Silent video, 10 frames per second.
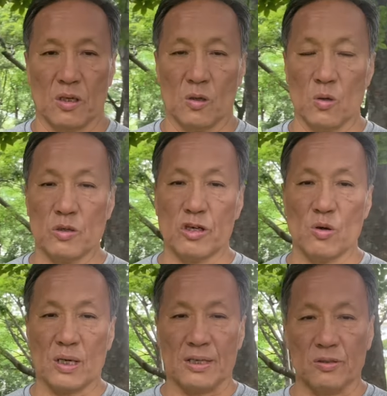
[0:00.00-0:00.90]
本
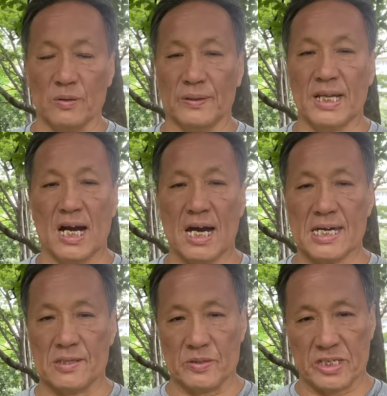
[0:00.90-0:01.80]
協会と長い
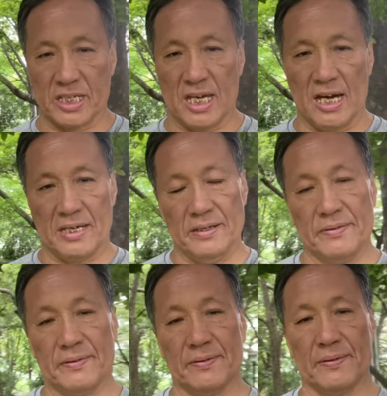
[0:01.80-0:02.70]
の付き合い、
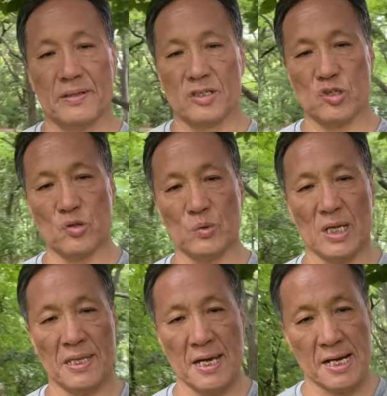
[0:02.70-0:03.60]
十
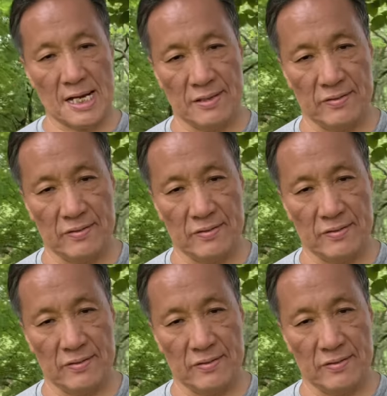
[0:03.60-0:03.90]
何年間。